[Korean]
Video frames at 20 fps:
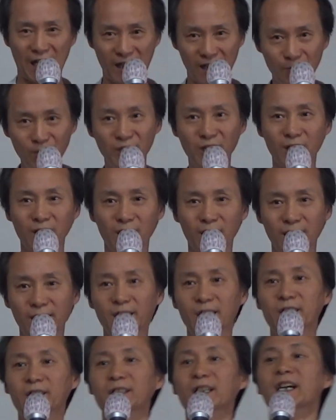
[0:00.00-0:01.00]
아닙니다.
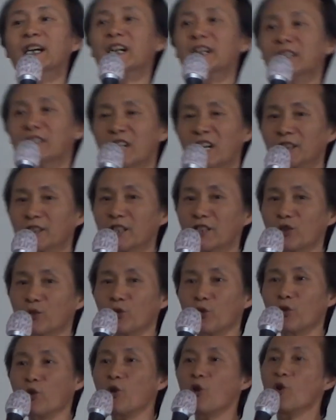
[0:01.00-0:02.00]
그래서
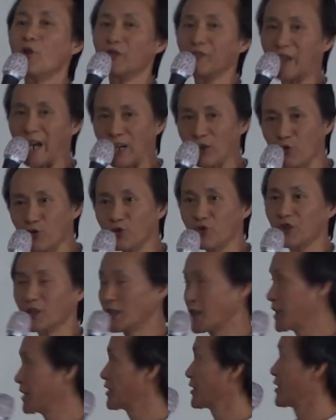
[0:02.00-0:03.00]
상대적으로 나눌 수 있다는